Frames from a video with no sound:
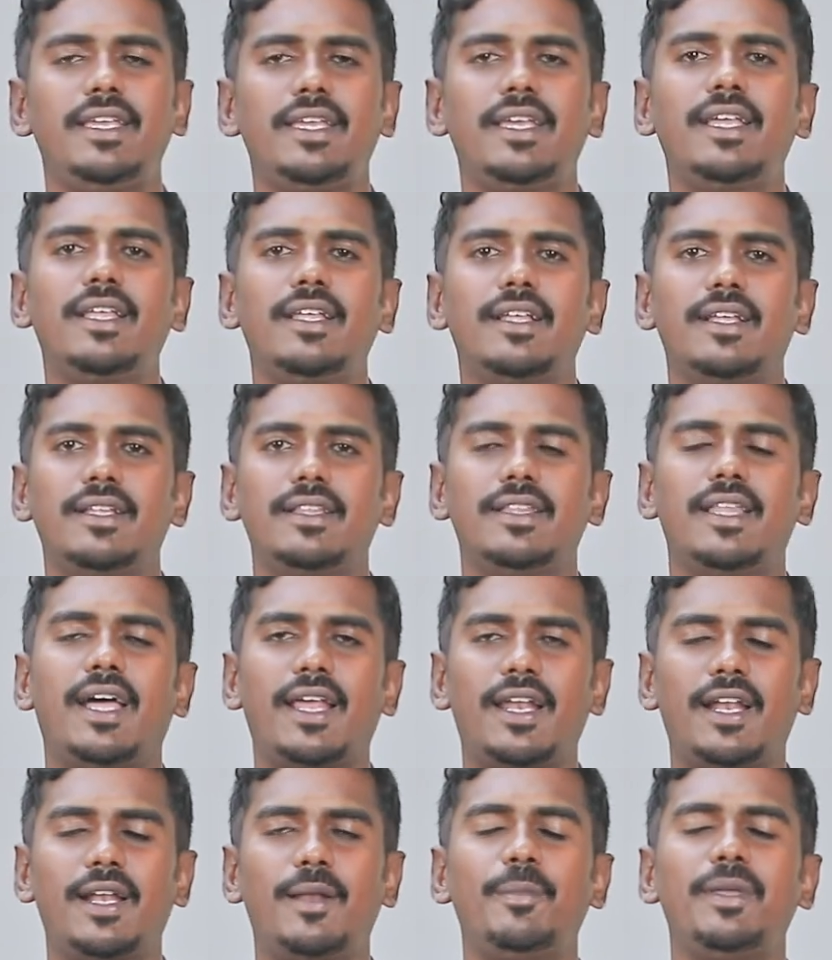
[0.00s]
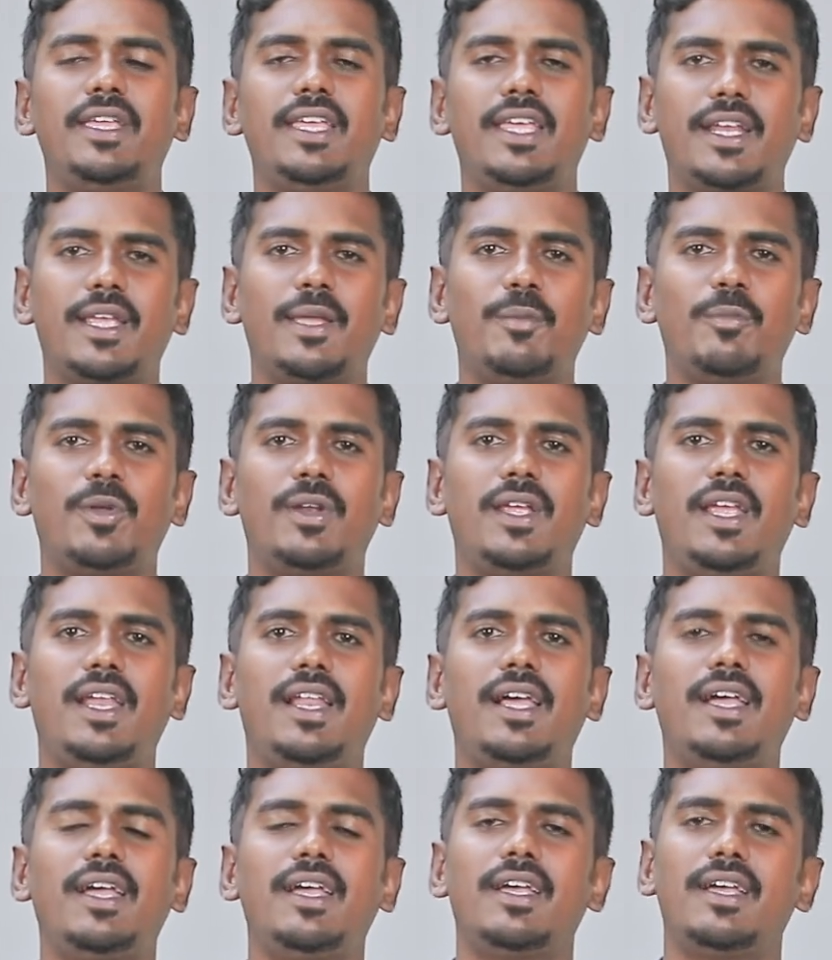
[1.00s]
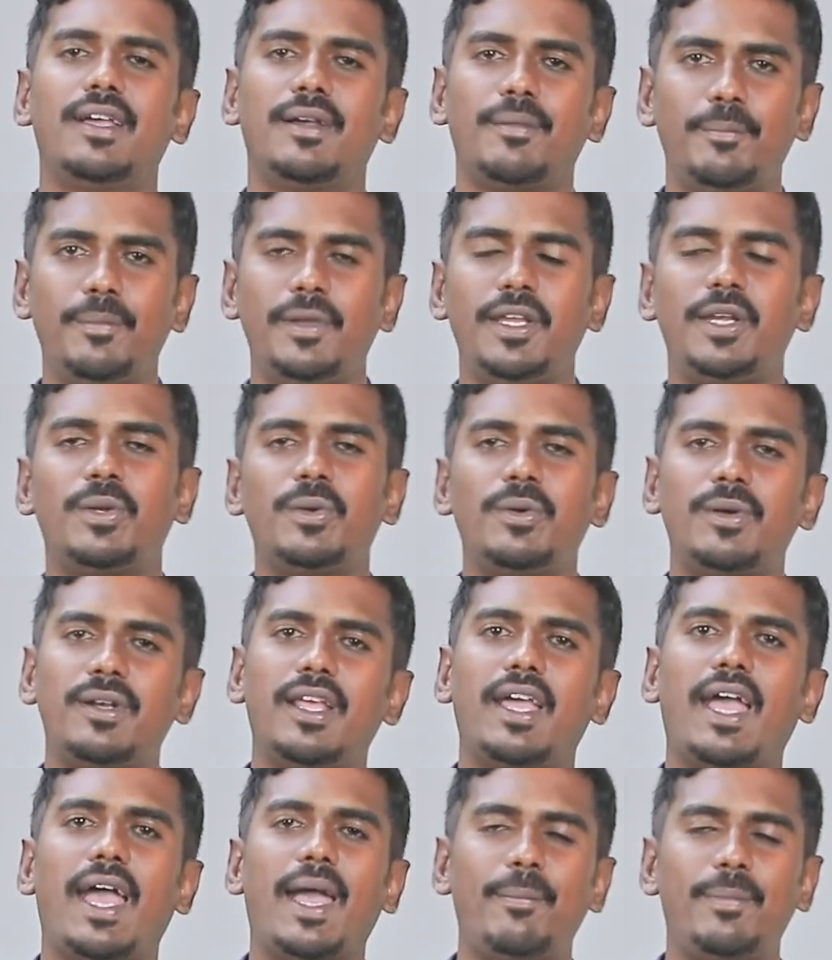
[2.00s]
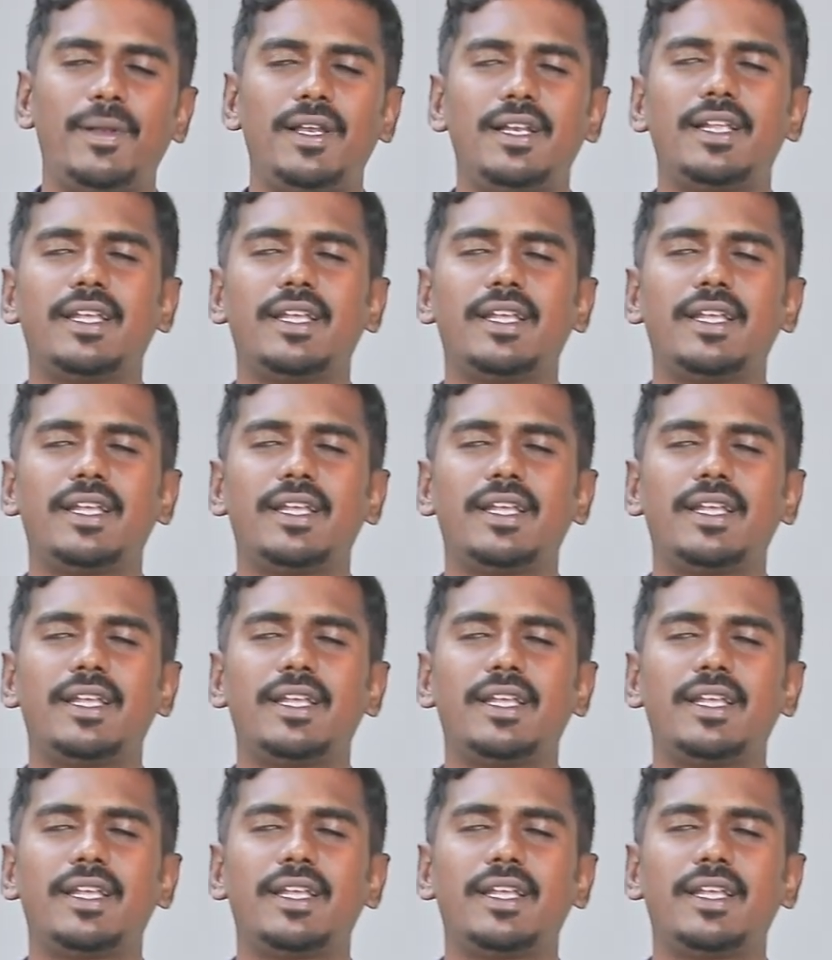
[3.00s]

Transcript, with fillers: நீங்கள் தாராளமாக இயற்கை முறையில் பீட்ரூட் ஆப்பிள்